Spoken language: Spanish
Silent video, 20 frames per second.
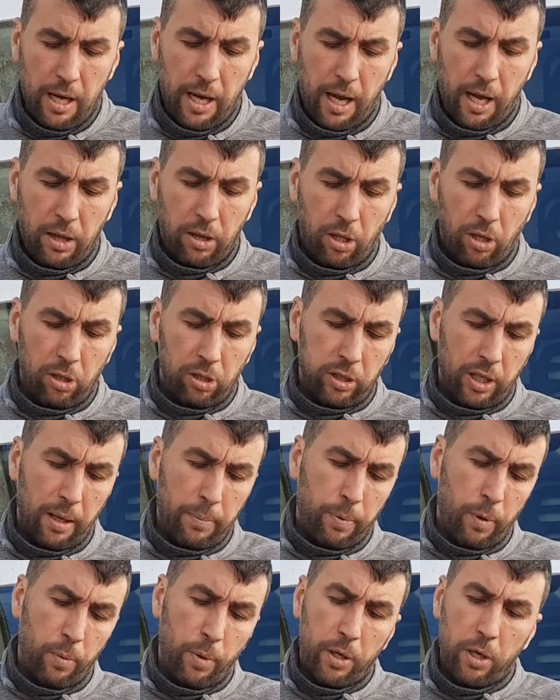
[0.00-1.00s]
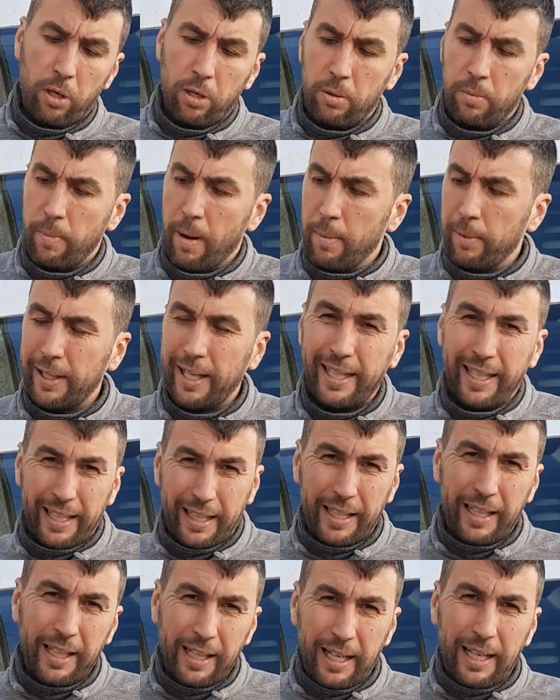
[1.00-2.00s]
Entonces, pues bueno, vamos a
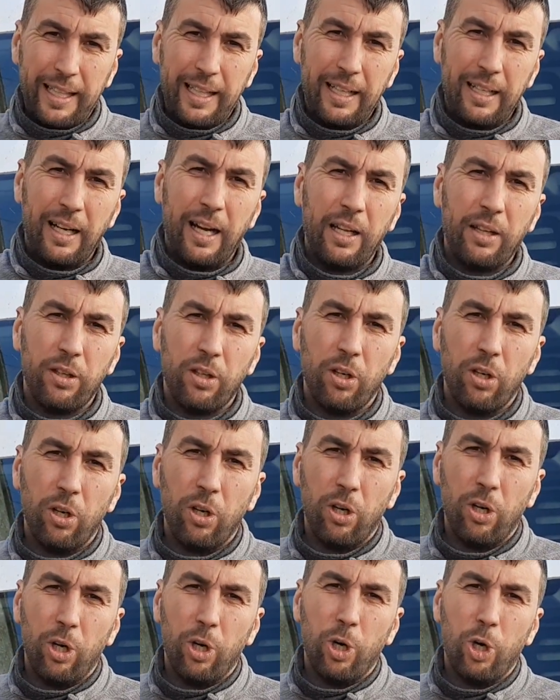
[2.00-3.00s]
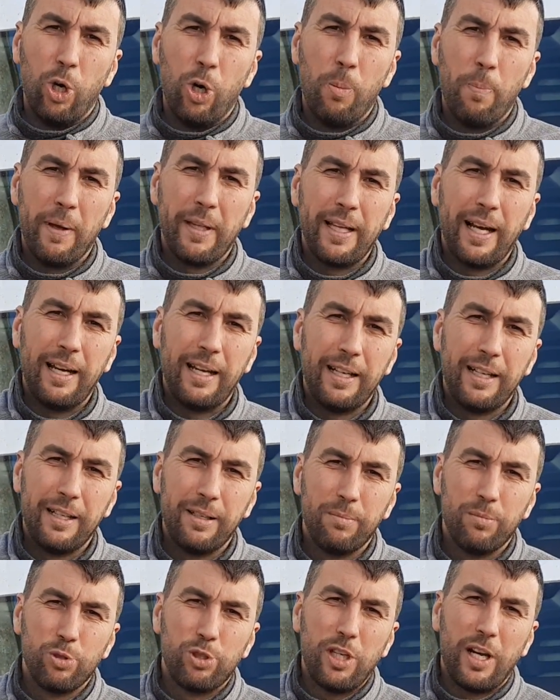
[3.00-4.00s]
seguir reciclando metales.
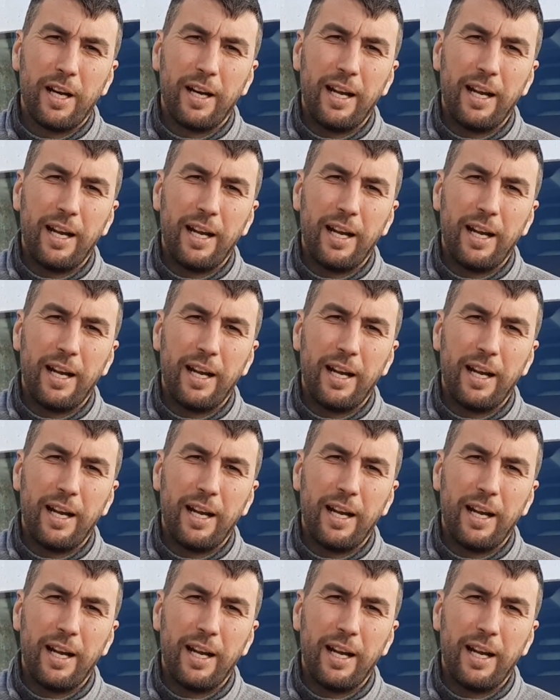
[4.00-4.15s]
Muchas